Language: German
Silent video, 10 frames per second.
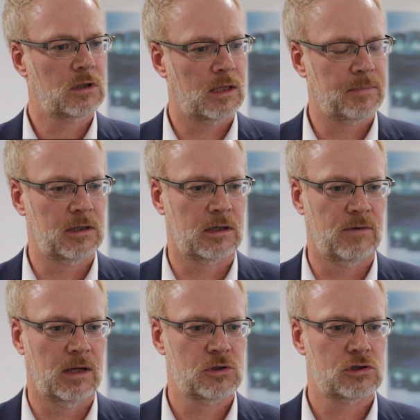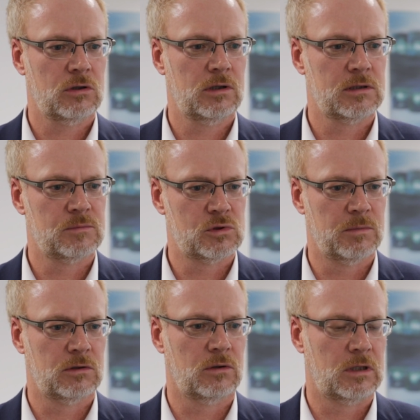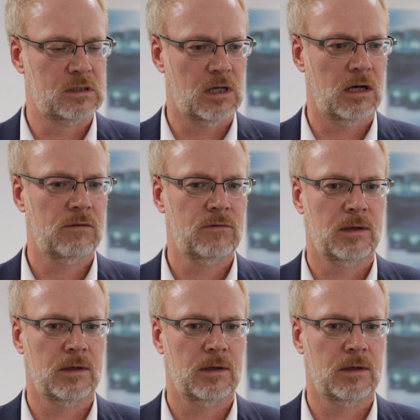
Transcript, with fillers: gerade bei der Gewerbesteuer, das muss man deutlich sagen.